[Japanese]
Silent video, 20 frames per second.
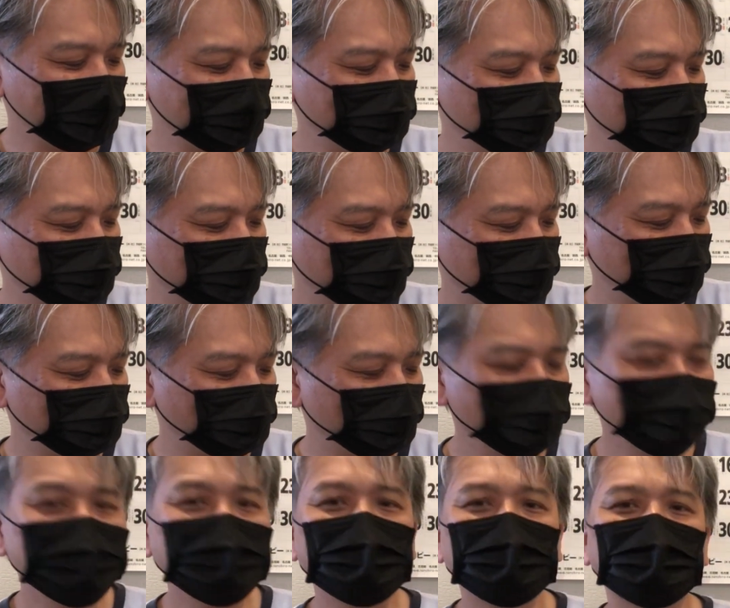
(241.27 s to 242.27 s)
あのー、
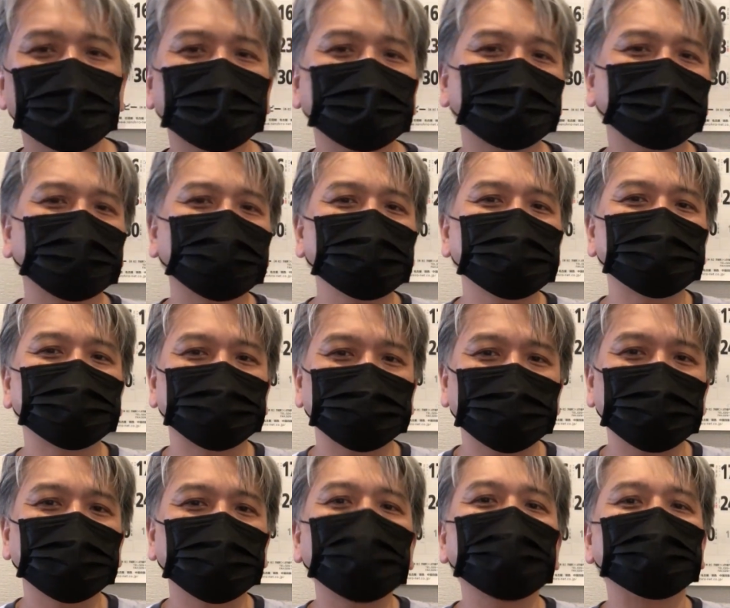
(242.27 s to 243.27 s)
本当に
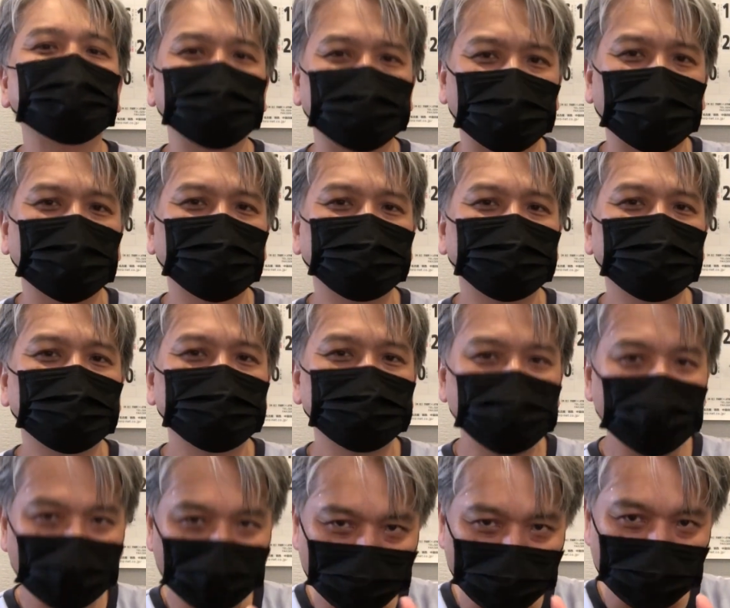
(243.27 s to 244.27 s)
種類多いですよ。
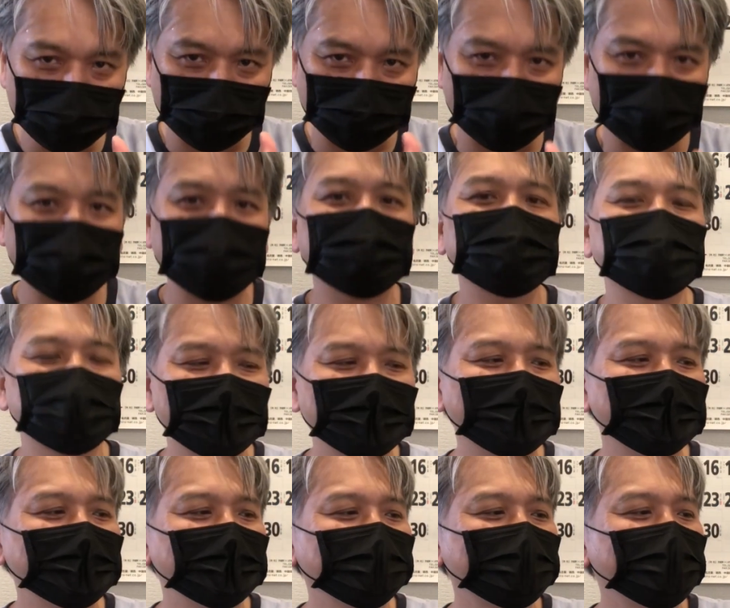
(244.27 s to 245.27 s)
びっくりします。
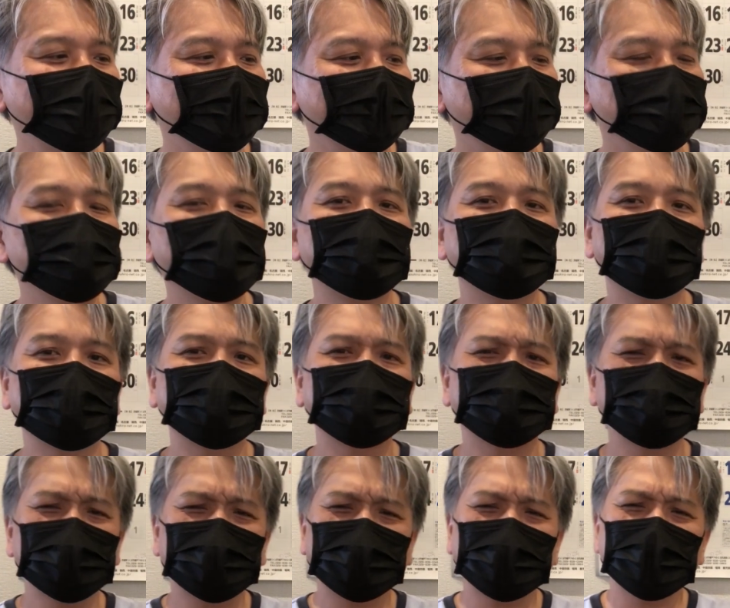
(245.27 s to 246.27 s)
で今私
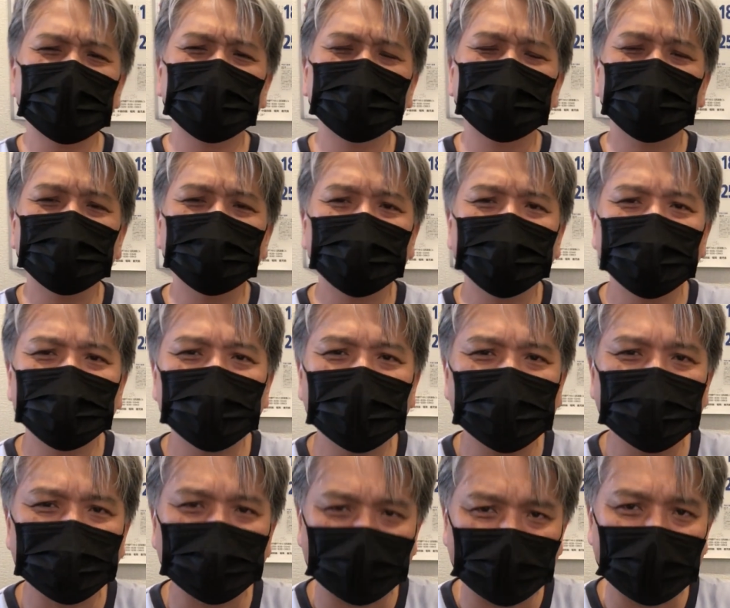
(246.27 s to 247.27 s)
ウイスキー修行中で
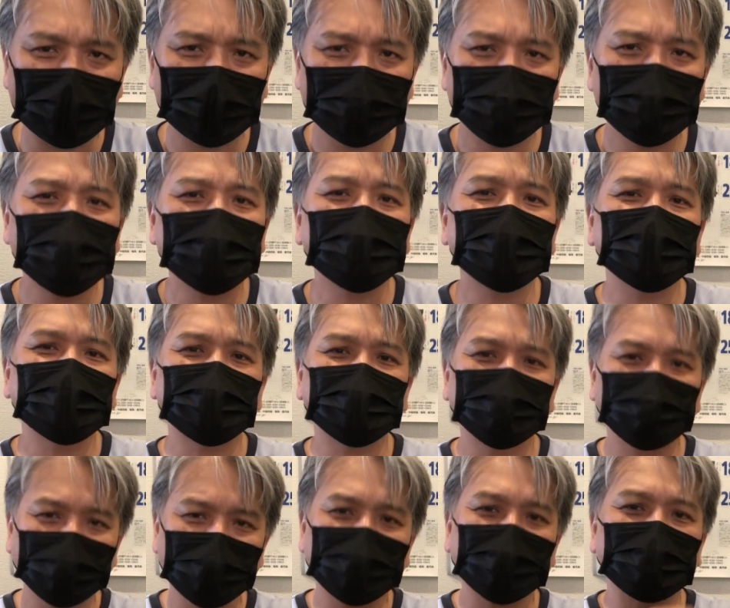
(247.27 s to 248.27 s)
すんでね、ウイスキーに
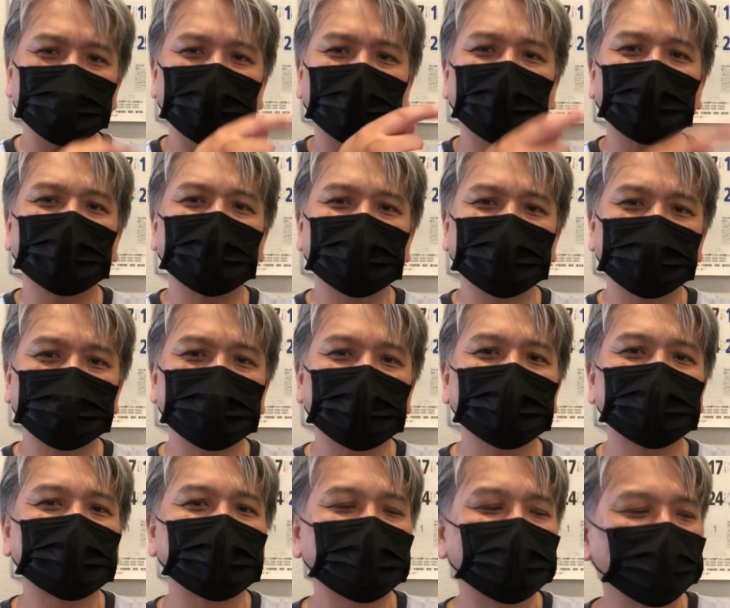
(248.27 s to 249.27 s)
絞ってまあお話しし
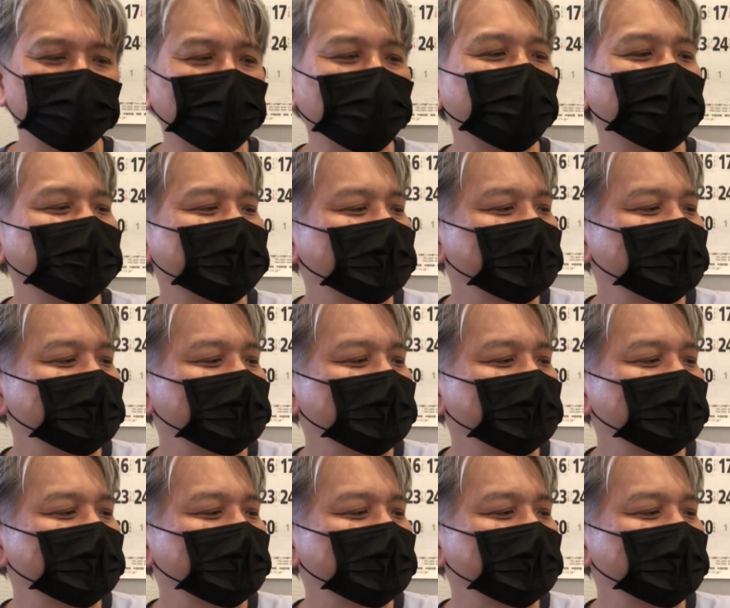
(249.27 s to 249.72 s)
ますけども、